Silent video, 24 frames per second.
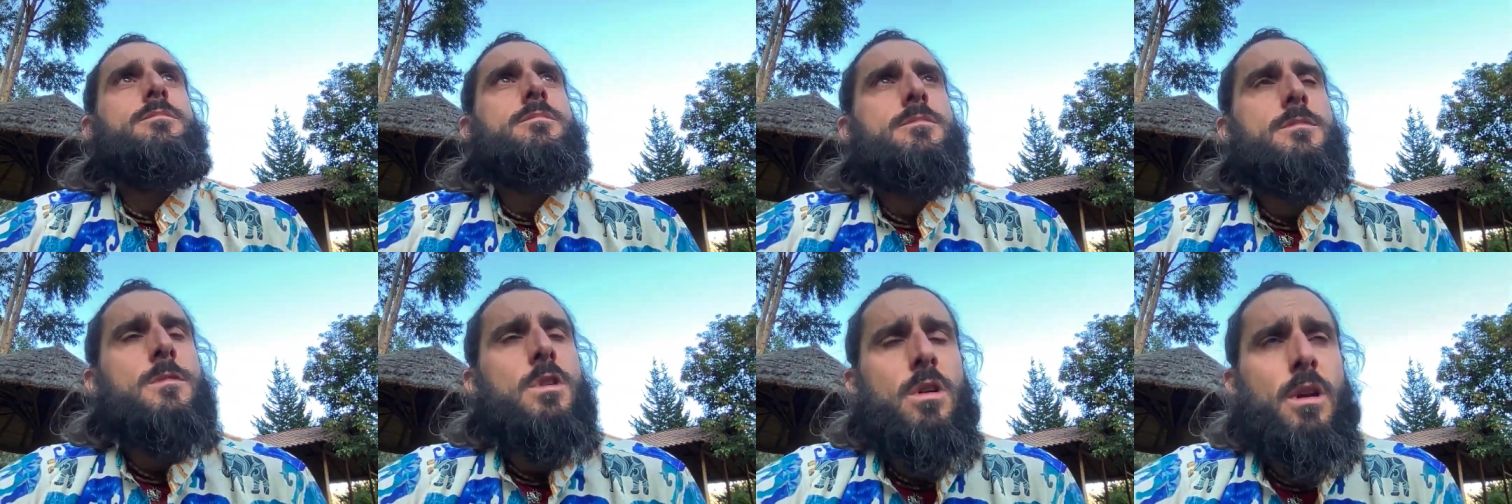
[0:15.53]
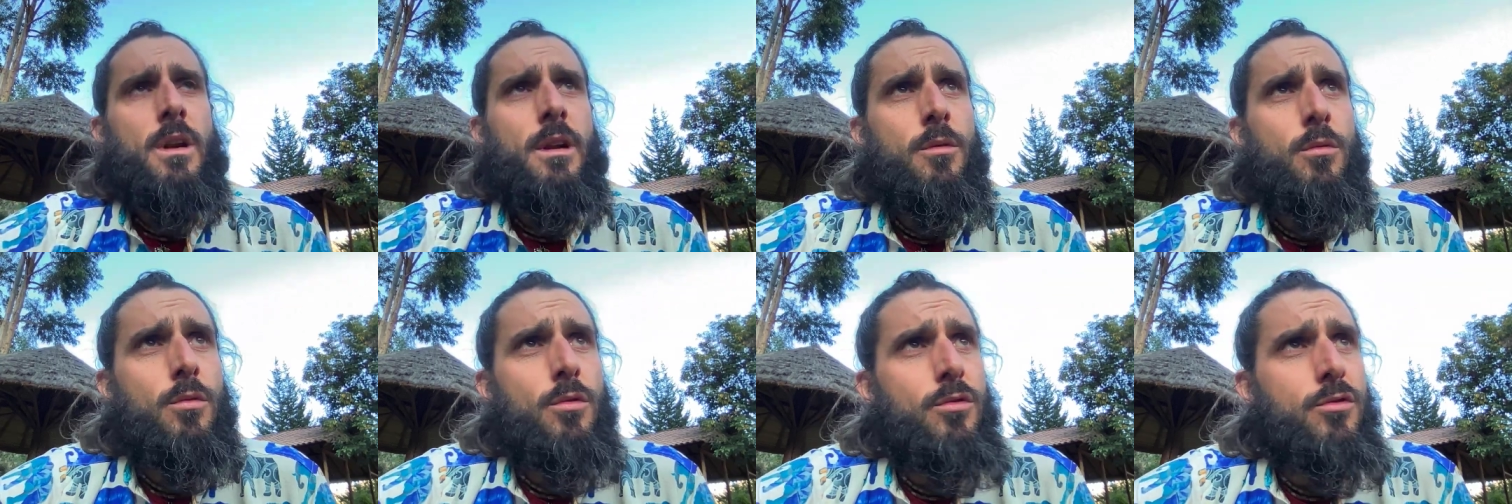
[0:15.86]
non
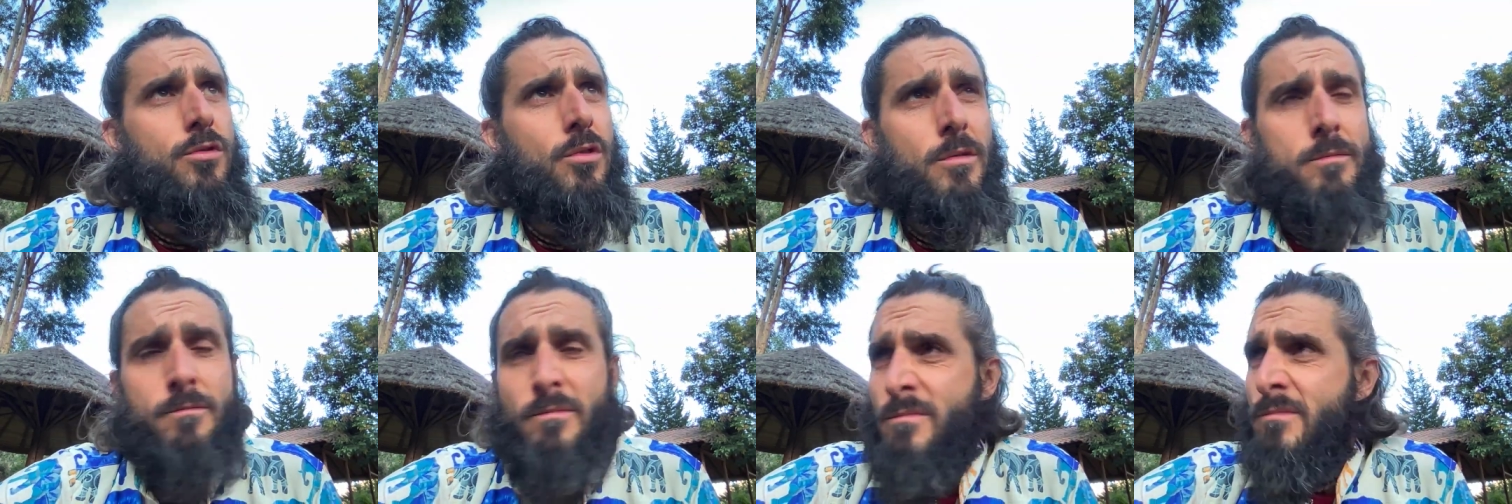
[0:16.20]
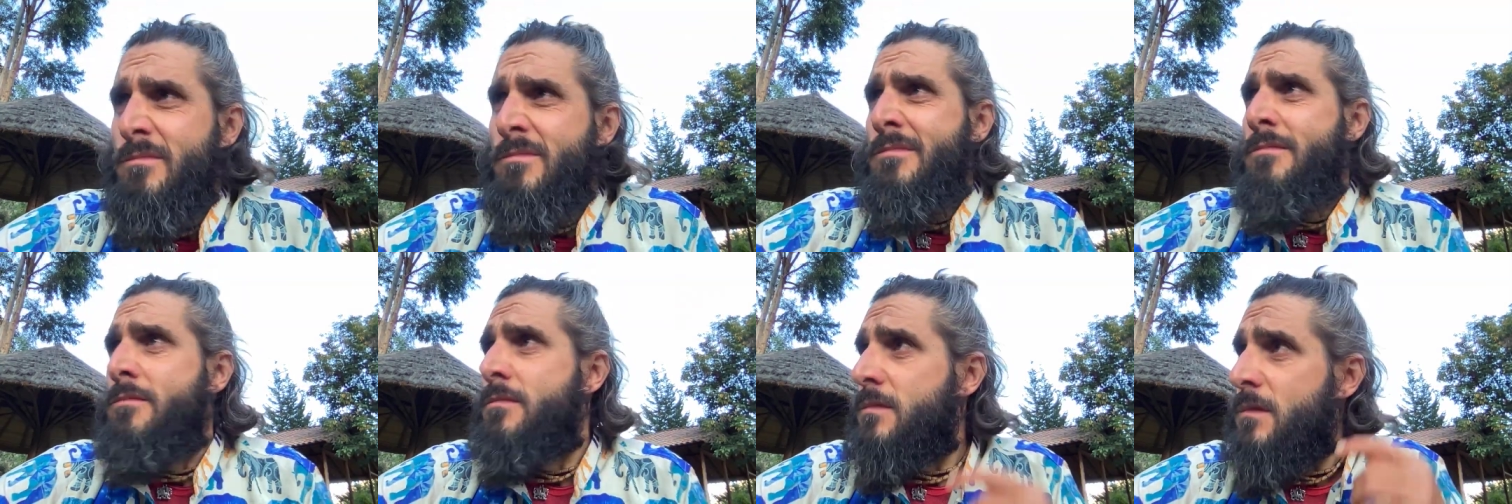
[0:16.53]
l'annuso,
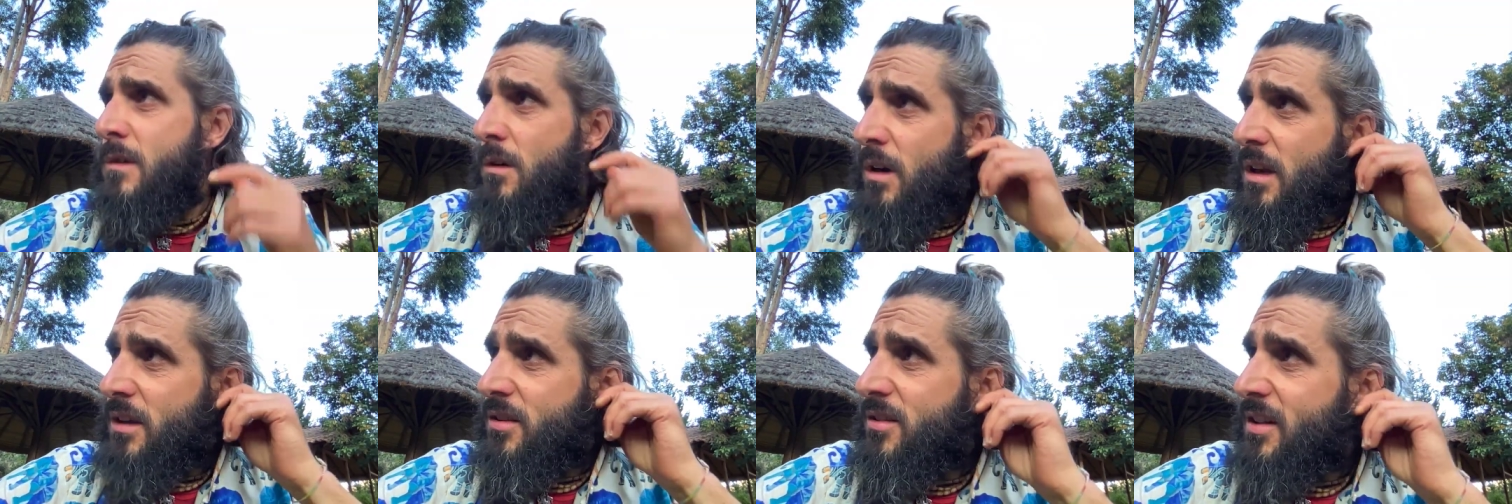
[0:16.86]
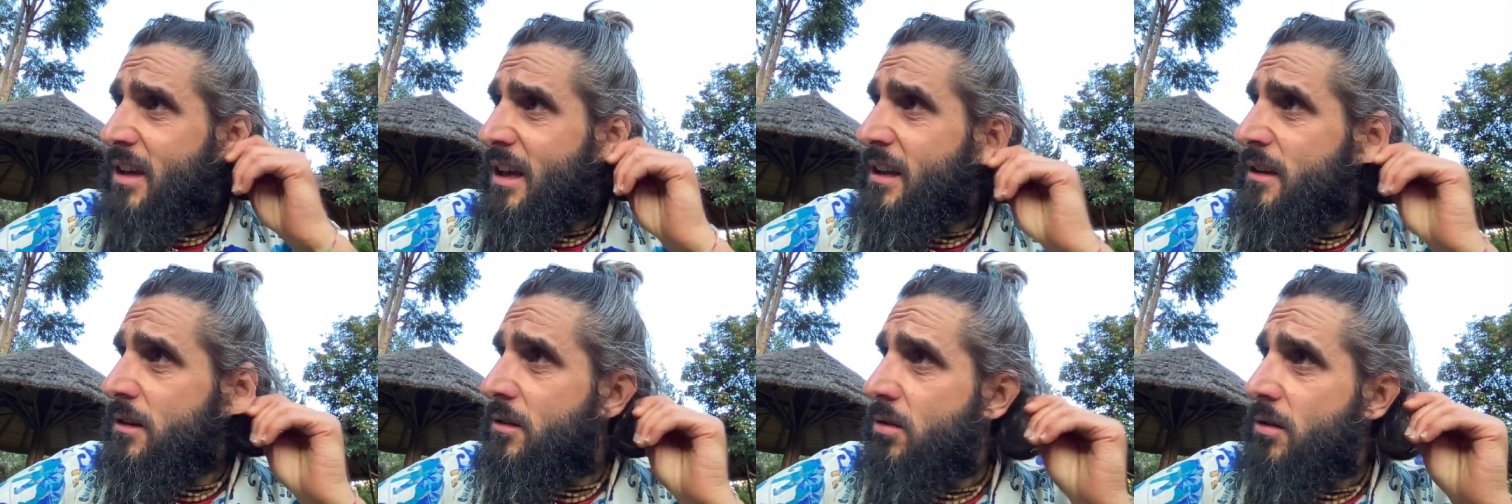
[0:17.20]
non la
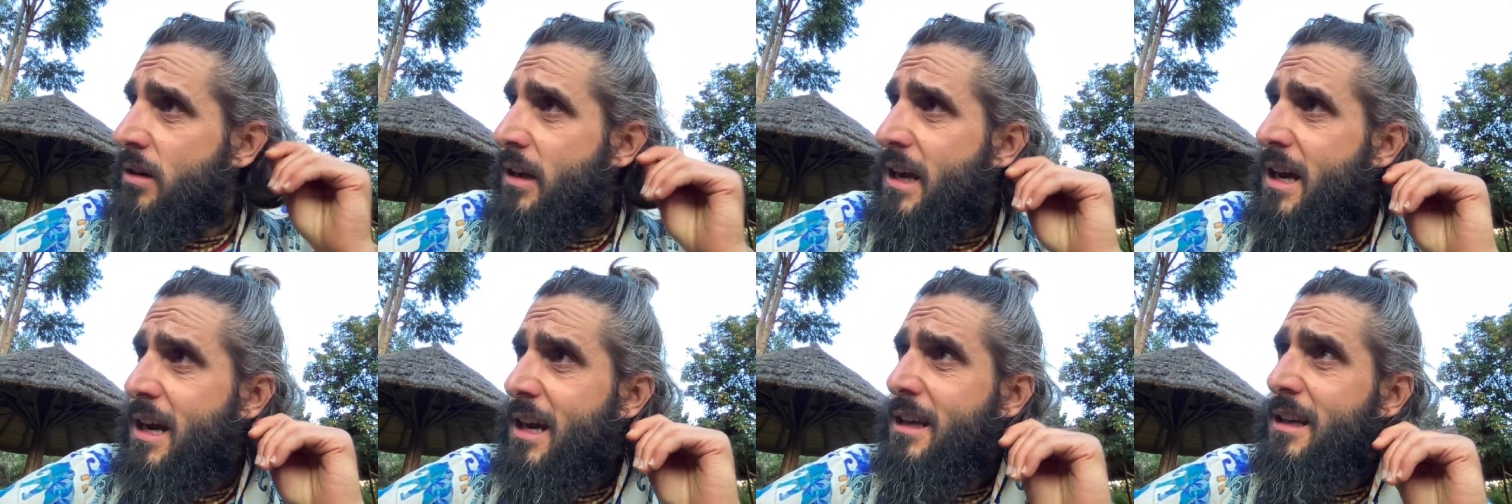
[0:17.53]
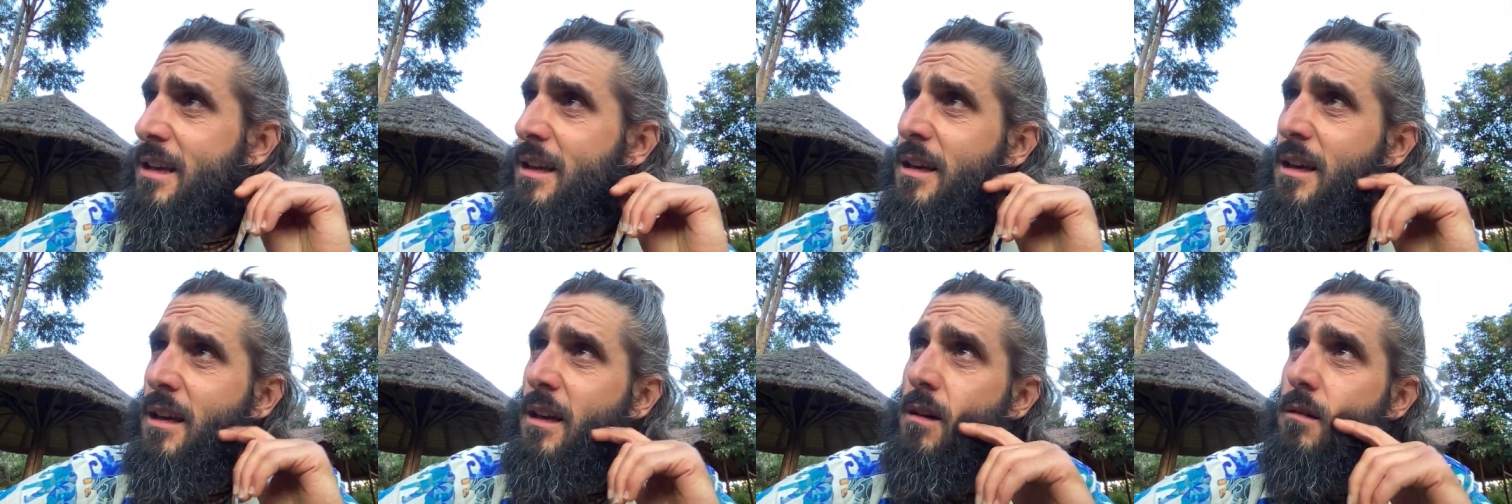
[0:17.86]
sento
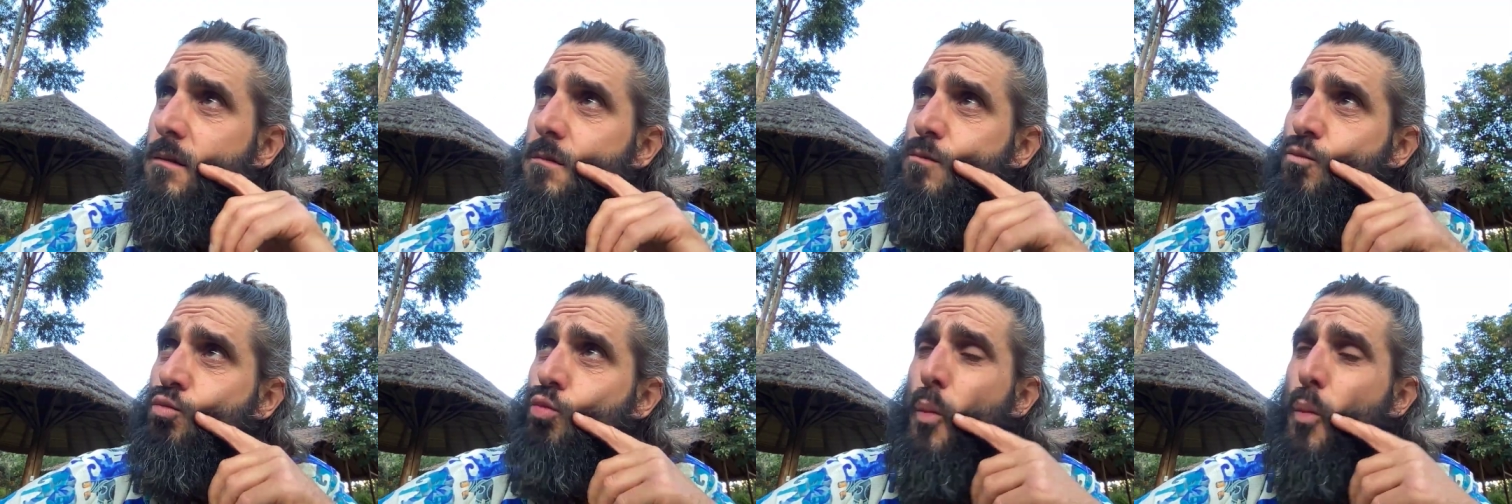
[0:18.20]
neanche,